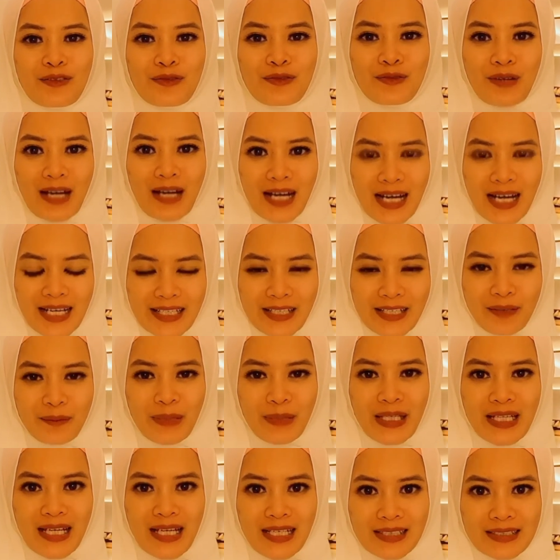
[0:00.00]
dua
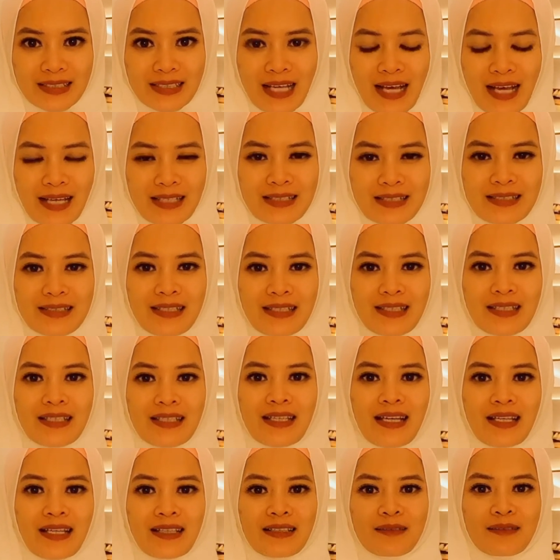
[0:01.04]
yang beda size
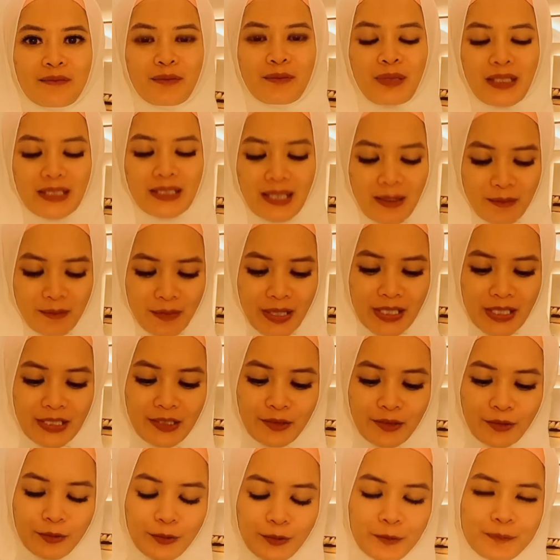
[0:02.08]
jadi yang pertama
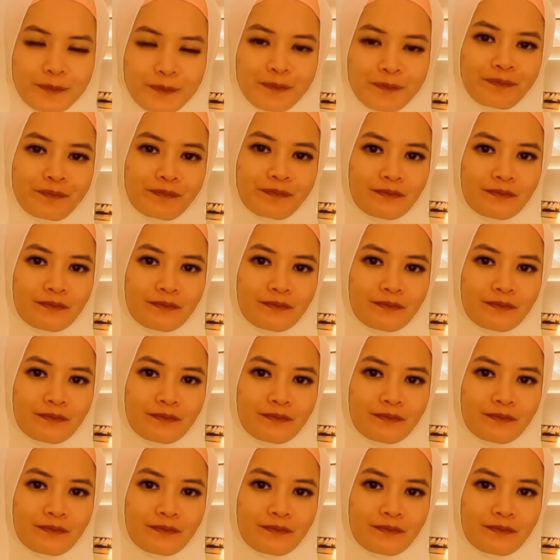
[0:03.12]
itu